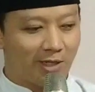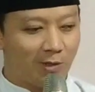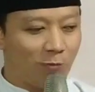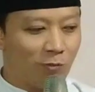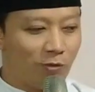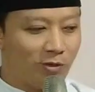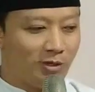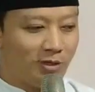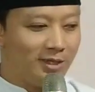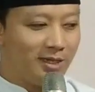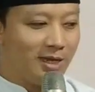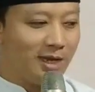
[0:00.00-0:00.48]

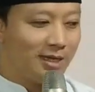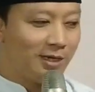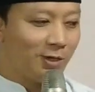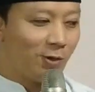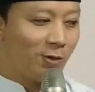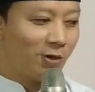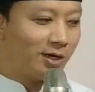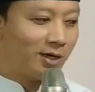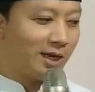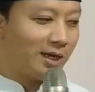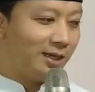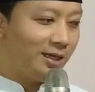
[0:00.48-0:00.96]

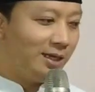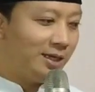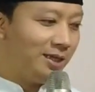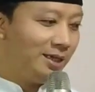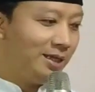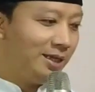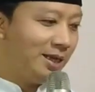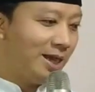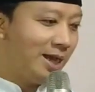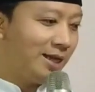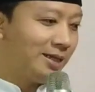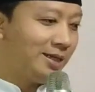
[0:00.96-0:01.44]
kemudian orang
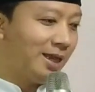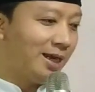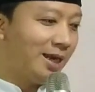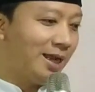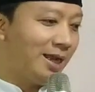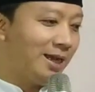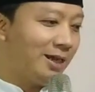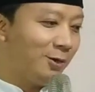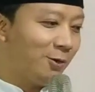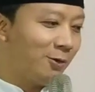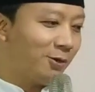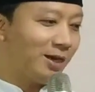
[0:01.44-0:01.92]
ini
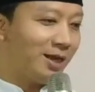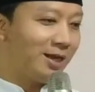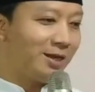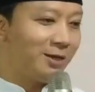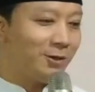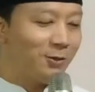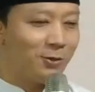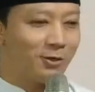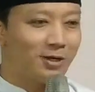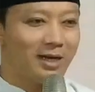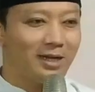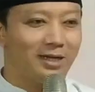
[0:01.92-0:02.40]
adalah
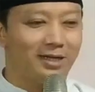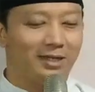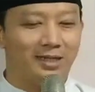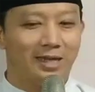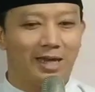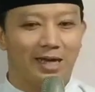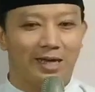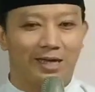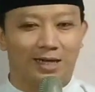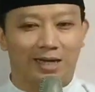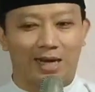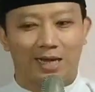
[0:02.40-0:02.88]
orang-orang
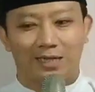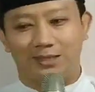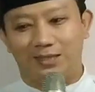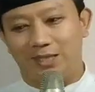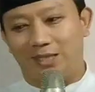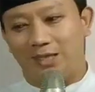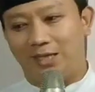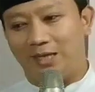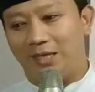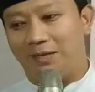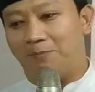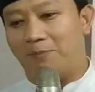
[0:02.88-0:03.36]
yang
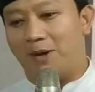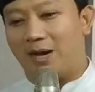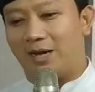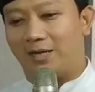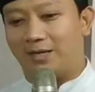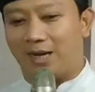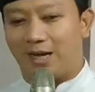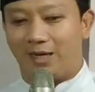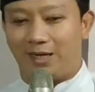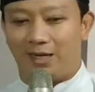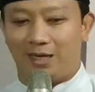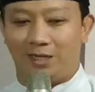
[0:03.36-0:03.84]
rajin
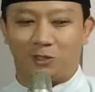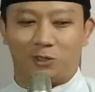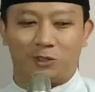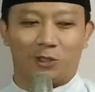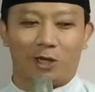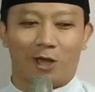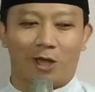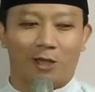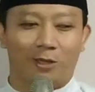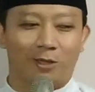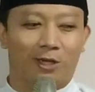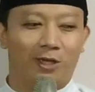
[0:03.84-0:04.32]
ibadah,
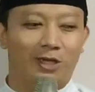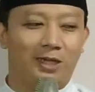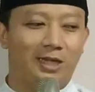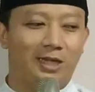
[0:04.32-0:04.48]
insya Allah